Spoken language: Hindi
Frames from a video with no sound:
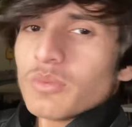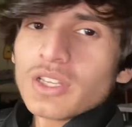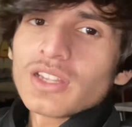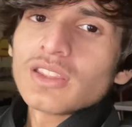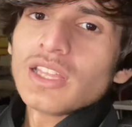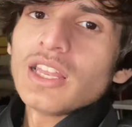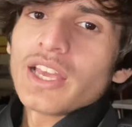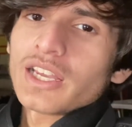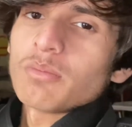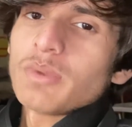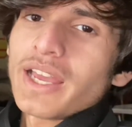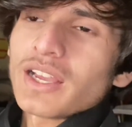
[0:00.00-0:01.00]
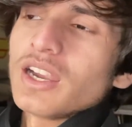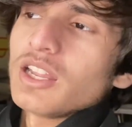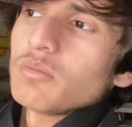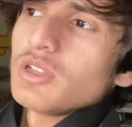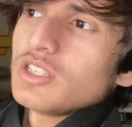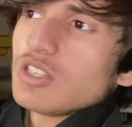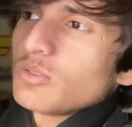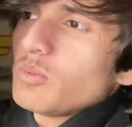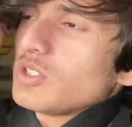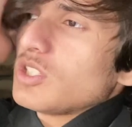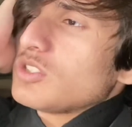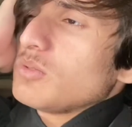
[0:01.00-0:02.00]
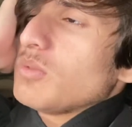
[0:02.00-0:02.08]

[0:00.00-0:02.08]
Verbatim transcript: मेरे दिल है कि ब्लैक घड़ी मिल जाए तो बहुत अच्छी